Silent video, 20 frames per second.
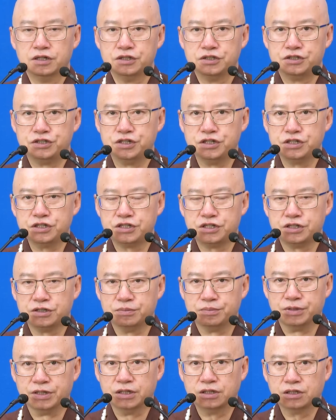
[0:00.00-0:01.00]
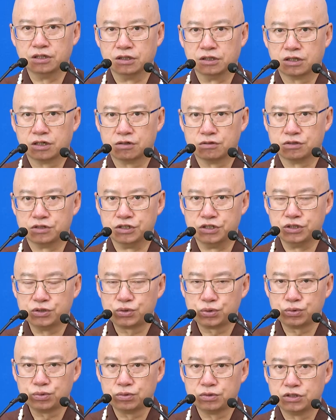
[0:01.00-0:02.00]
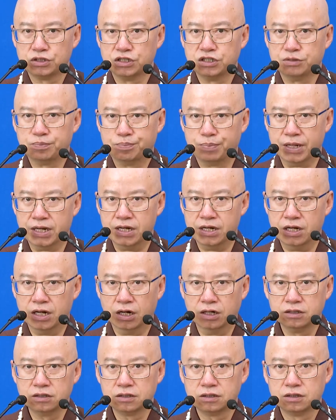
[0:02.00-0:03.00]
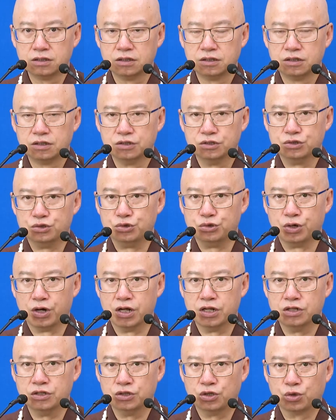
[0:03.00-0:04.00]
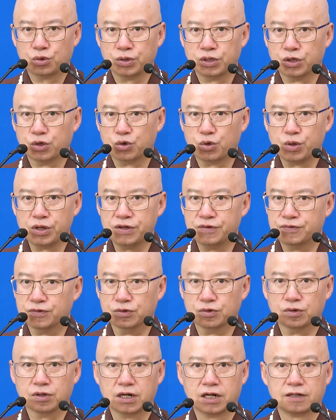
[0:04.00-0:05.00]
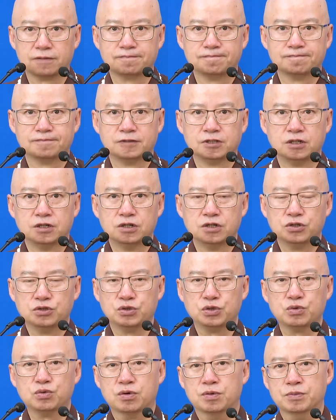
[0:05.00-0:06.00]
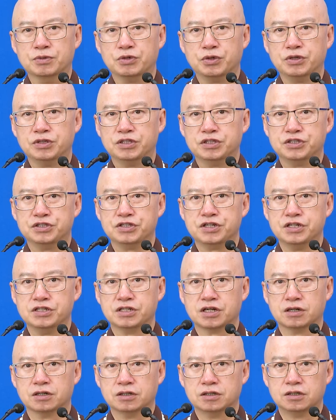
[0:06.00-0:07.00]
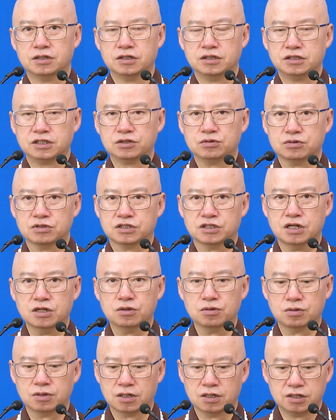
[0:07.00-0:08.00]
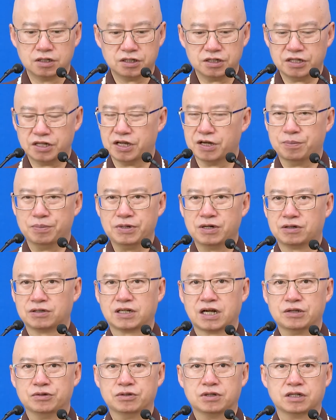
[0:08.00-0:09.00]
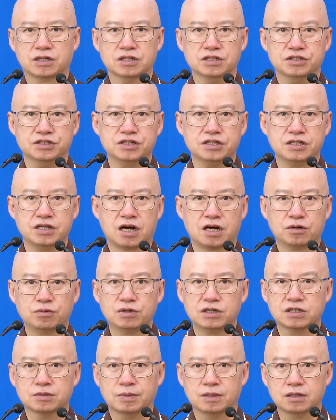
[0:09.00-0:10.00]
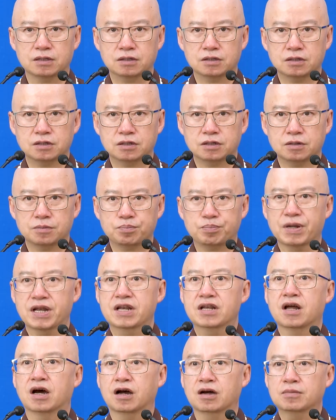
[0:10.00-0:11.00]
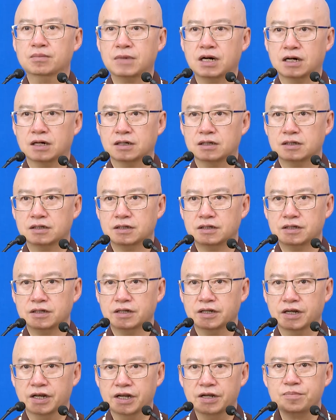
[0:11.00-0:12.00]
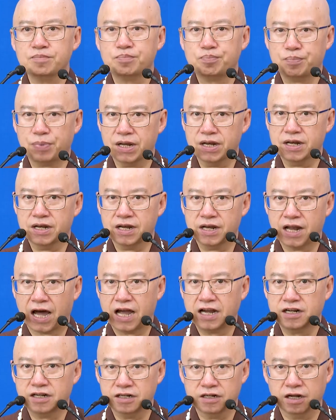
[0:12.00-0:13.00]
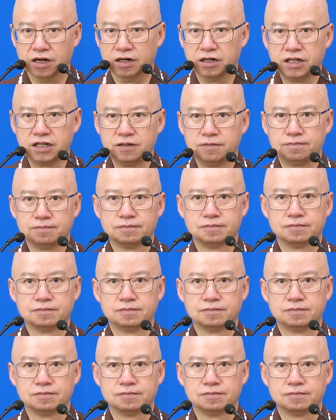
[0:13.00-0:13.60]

清净平等到极处，这些本能全都会恢复过来。所以，我们对于这现象、这种神通啊，也不要感觉到很惊讶。为什么？本能嘛，您本来的能力，